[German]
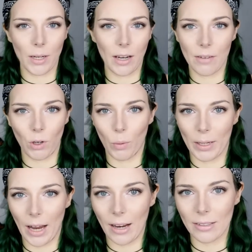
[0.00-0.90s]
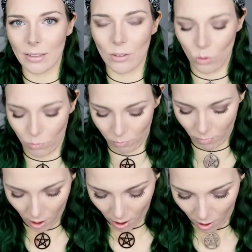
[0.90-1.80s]
man dann einfach über Nacht in so einem
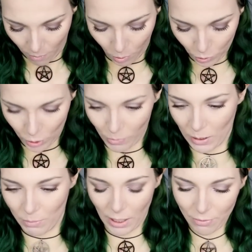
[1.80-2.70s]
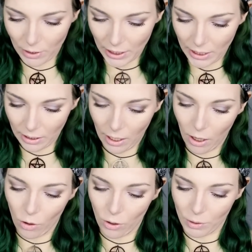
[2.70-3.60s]
Bottich mit dem Saft liegen
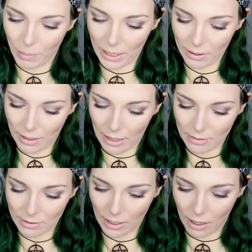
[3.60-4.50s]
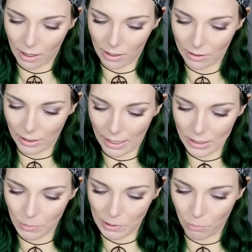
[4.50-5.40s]
und auf dem eigenen Haar ist das ja ein
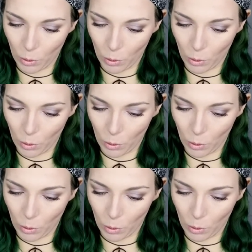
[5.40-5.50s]
kleines bisschen